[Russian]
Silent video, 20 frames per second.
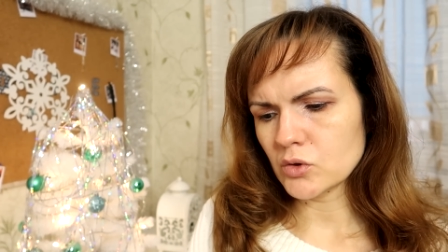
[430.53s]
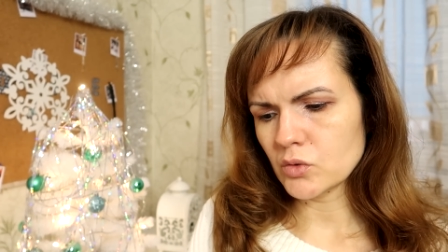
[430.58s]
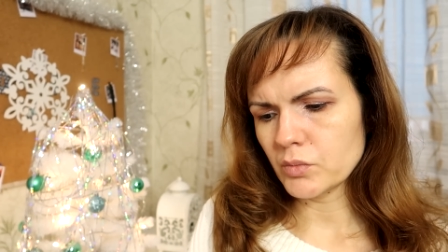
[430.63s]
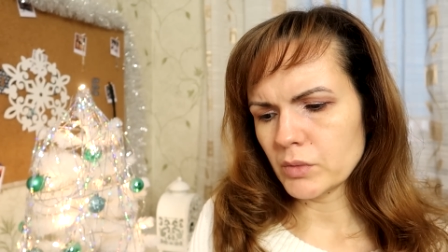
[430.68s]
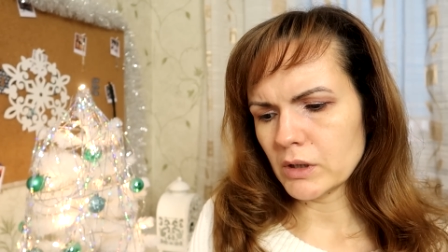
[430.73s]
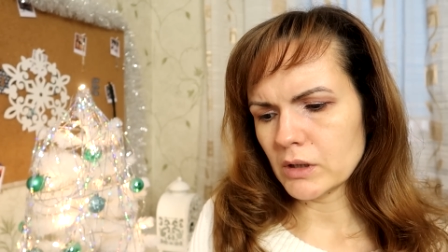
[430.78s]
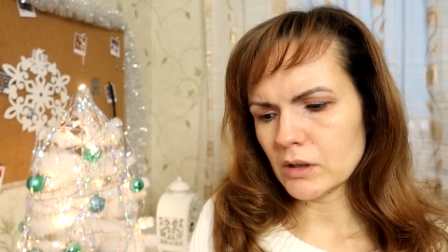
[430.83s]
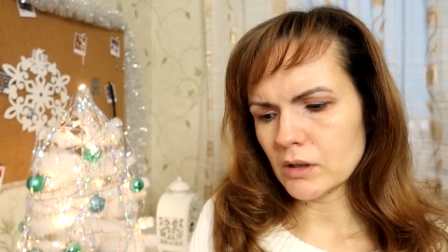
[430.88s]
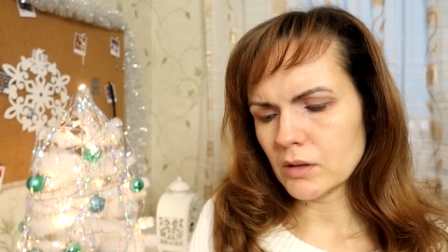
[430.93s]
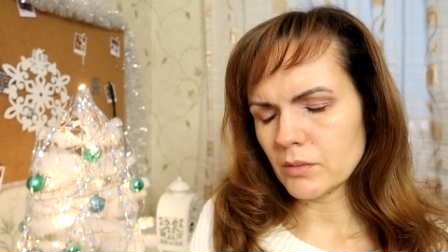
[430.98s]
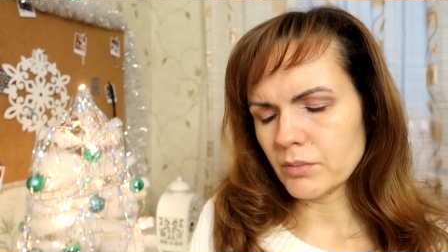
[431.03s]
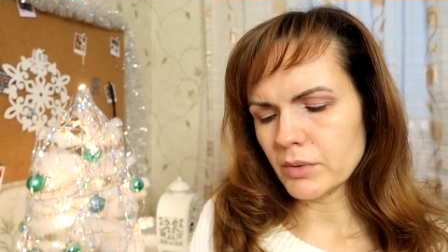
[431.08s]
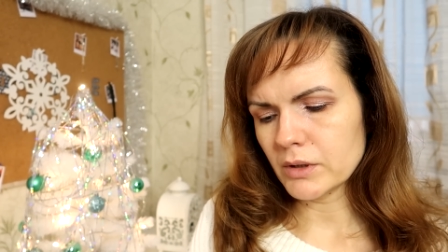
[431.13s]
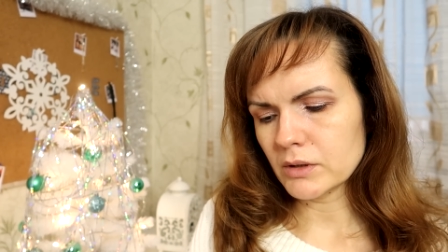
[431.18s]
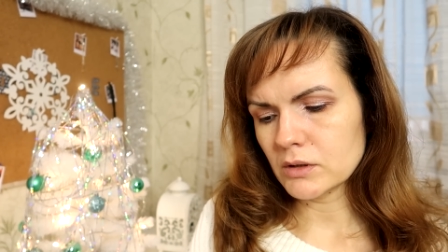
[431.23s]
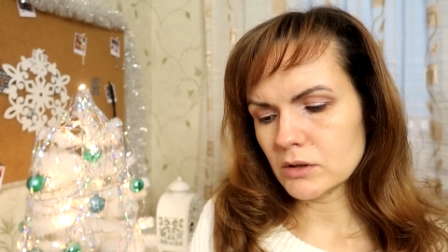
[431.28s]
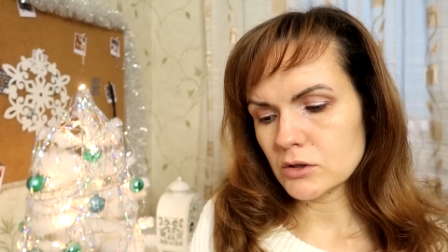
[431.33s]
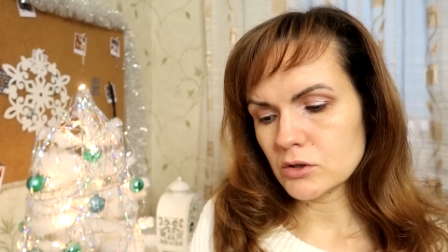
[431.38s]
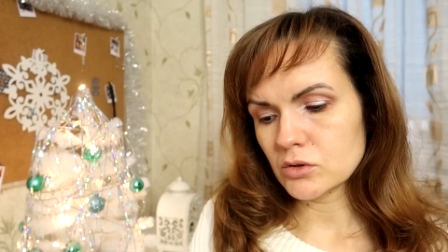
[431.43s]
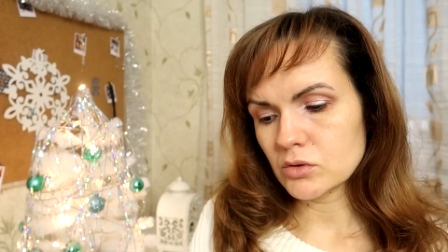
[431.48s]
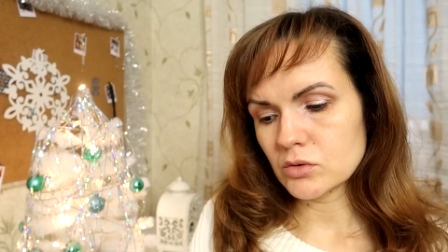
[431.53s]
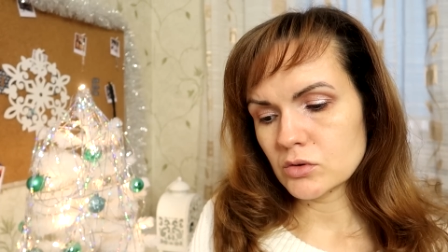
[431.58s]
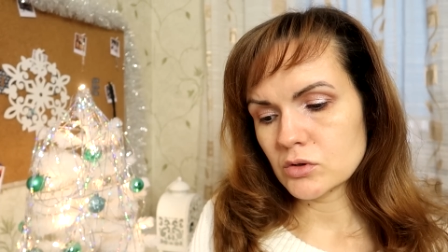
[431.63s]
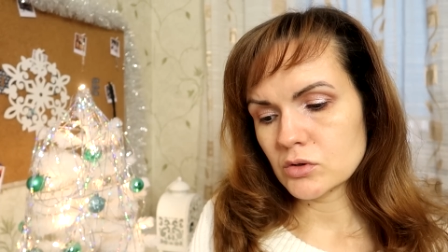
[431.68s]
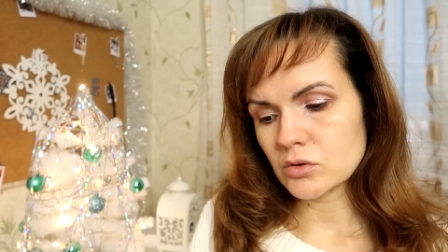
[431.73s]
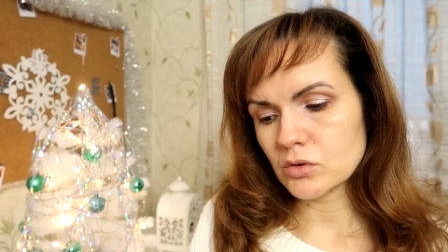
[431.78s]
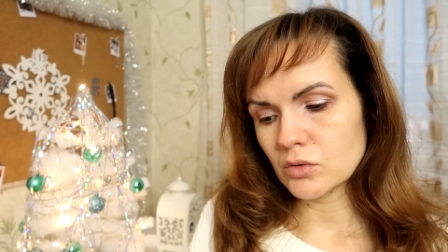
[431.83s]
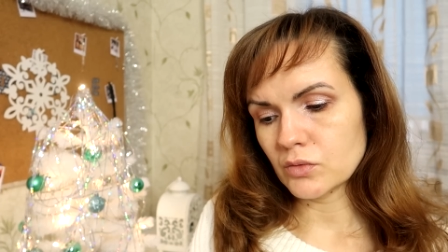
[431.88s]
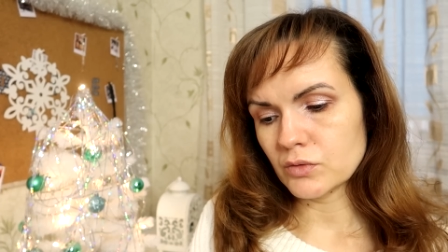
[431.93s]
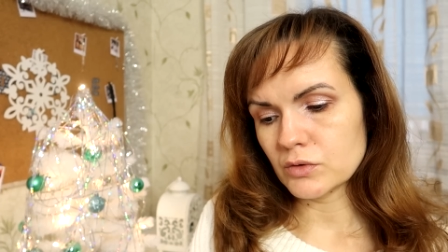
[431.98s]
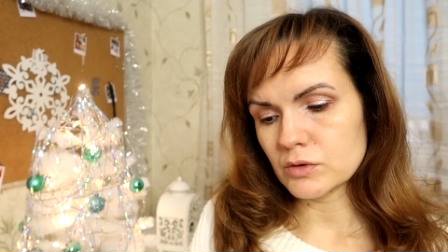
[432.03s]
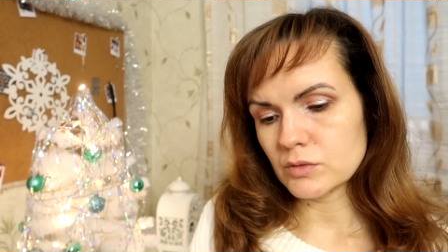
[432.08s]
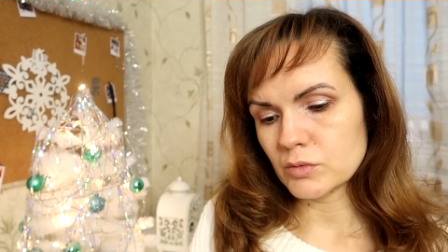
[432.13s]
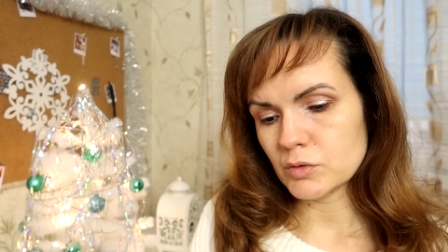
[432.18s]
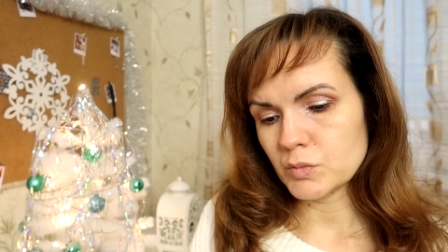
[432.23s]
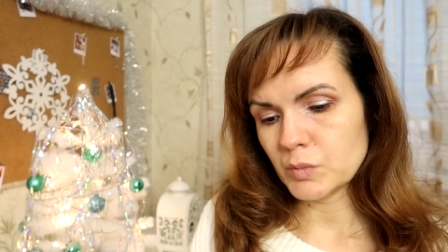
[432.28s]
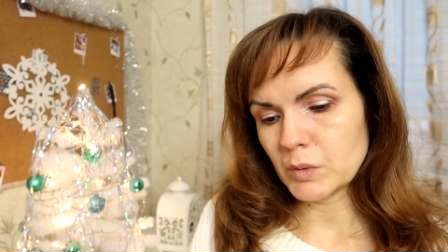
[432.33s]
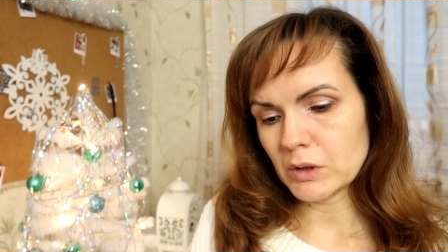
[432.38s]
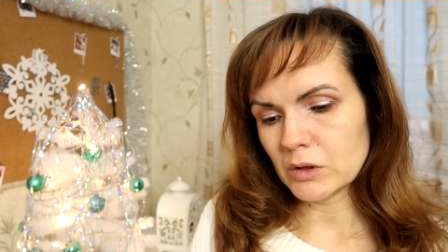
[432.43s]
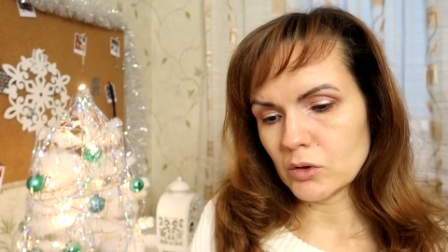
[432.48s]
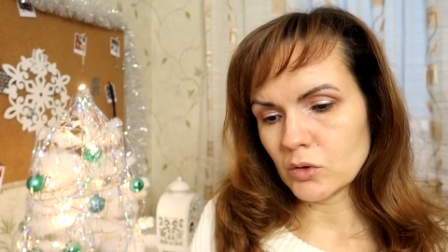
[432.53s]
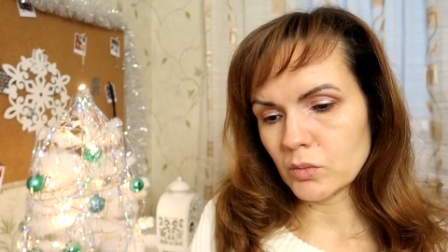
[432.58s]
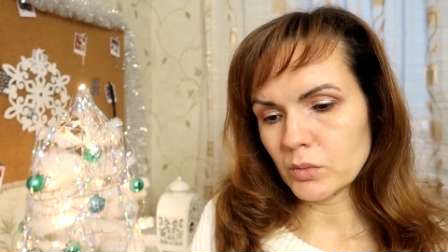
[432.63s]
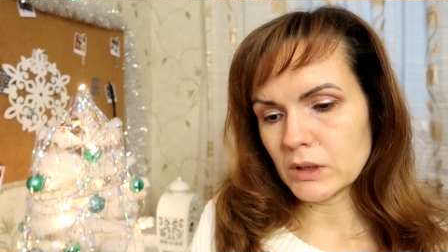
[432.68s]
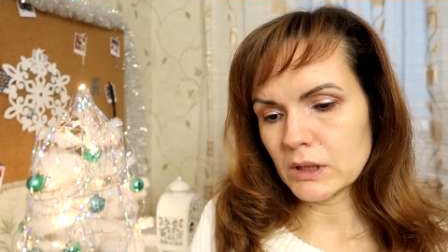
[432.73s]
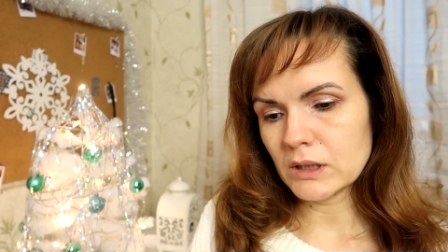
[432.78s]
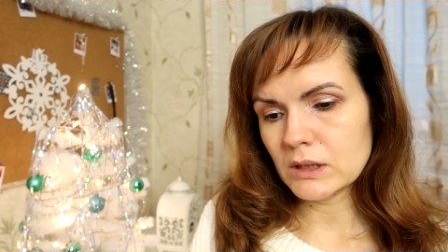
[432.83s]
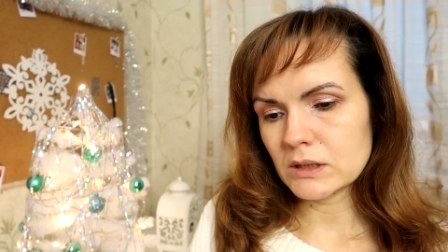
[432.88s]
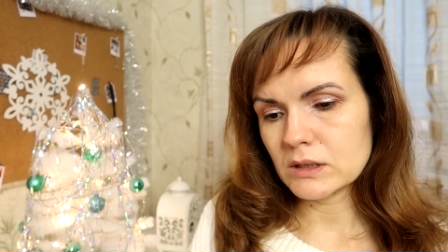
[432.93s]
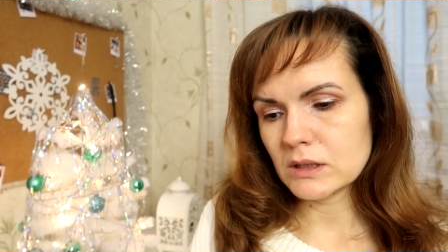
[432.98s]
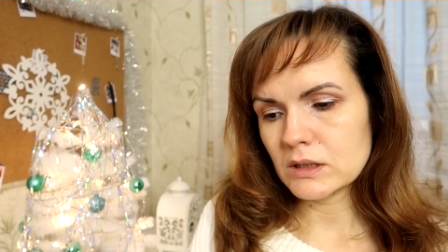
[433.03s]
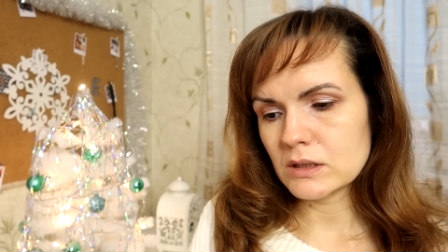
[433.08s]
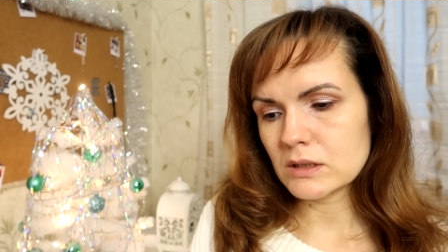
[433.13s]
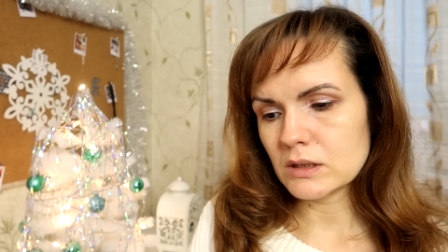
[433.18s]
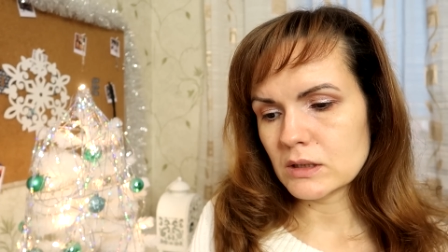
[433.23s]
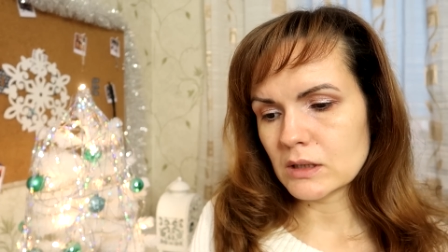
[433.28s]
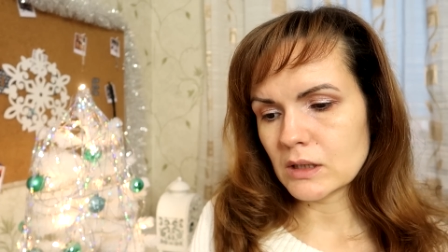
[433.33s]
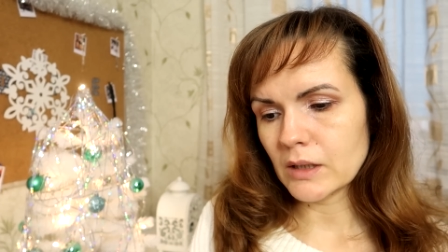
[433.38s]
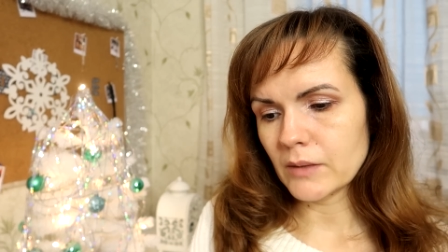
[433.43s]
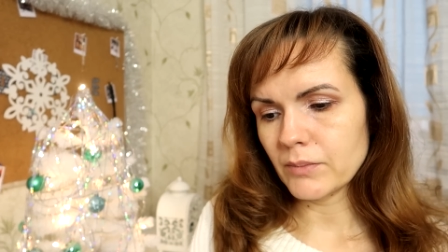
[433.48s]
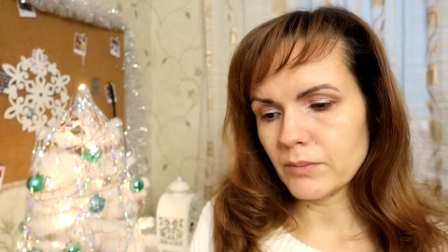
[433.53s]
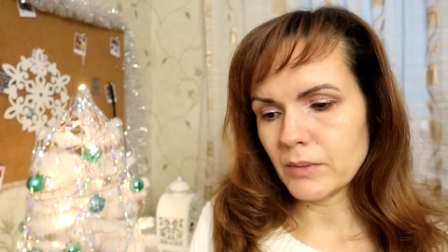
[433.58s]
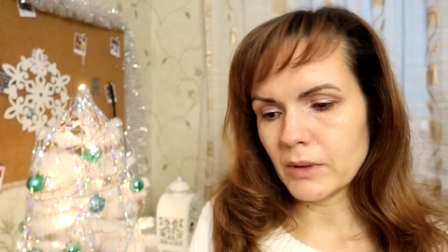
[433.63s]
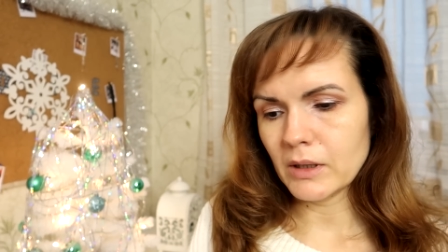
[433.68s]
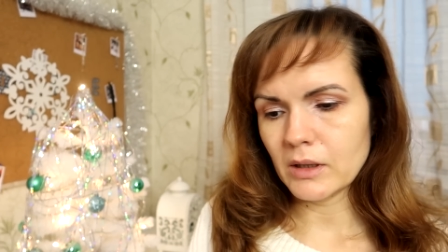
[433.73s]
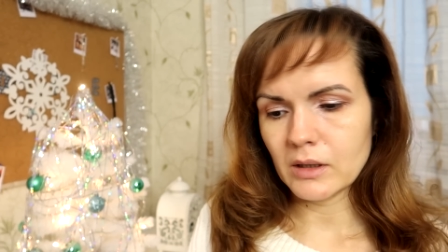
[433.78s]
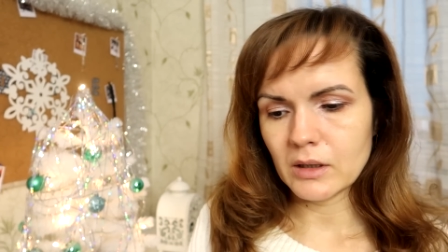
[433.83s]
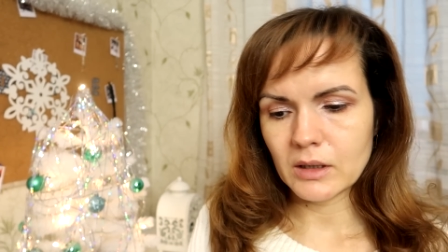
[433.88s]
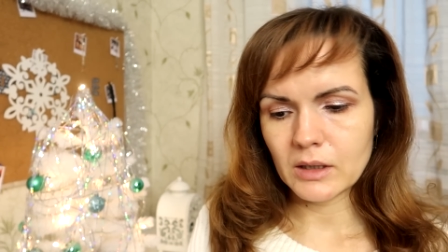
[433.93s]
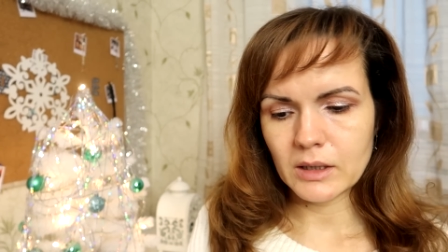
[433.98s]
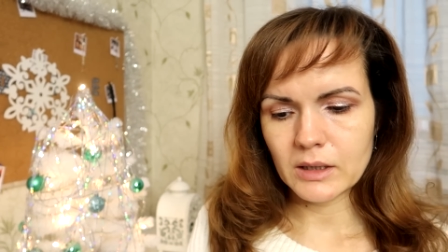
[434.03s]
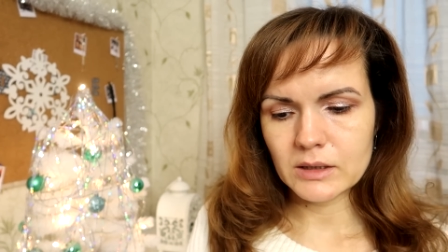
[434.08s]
румяна компактная стоит 185 рублей 10 копеек.